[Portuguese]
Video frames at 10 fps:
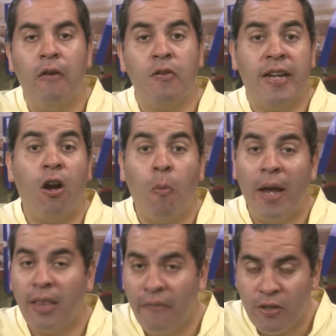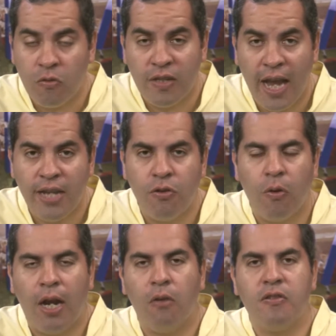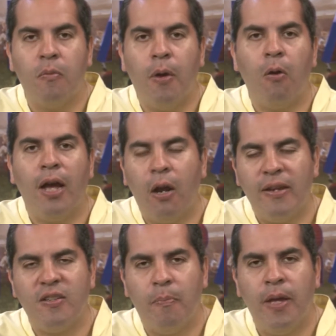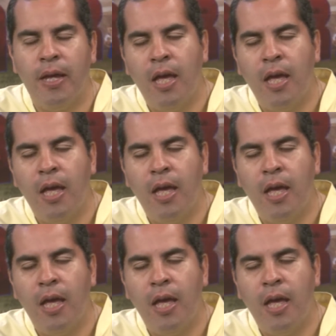você que acompanha através do site do canal de São Paulo, canal sp.com.br,